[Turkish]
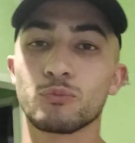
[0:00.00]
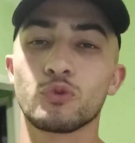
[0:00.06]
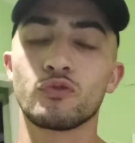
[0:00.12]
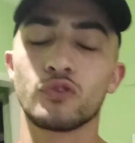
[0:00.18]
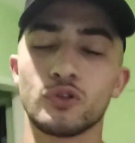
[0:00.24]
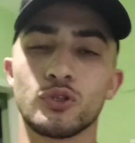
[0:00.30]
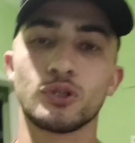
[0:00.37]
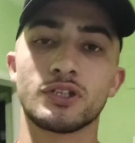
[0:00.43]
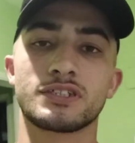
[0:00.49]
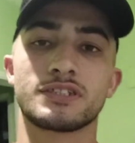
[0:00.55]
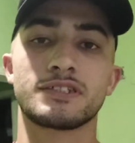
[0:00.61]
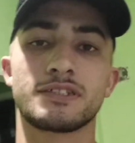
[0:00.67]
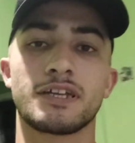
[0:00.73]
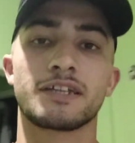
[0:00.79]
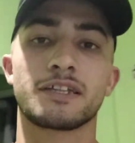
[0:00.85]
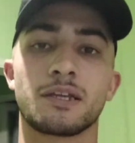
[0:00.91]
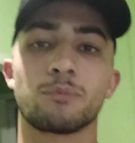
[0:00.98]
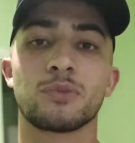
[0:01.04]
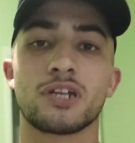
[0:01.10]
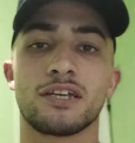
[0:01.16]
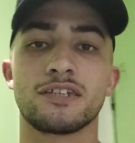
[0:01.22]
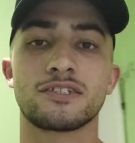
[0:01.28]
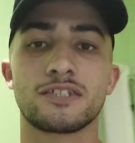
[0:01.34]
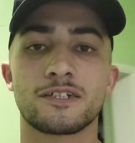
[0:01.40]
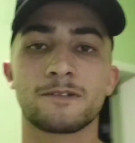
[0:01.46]
Bu videoda sizlerden
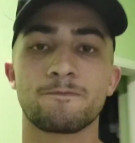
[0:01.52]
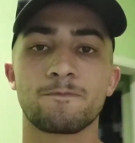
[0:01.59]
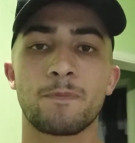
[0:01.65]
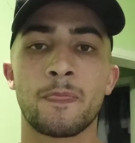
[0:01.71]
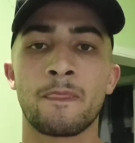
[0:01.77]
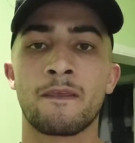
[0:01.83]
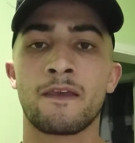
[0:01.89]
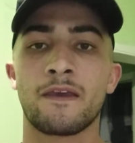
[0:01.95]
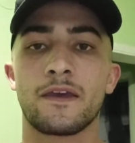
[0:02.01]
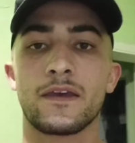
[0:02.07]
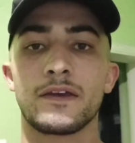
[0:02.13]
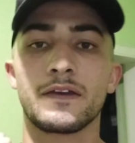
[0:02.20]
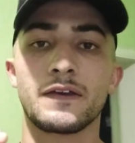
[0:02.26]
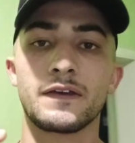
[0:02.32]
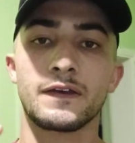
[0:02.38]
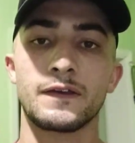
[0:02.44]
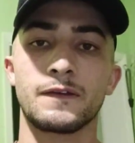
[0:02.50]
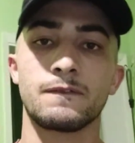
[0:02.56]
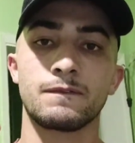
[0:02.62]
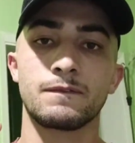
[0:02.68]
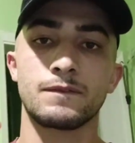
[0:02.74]
birazcık e,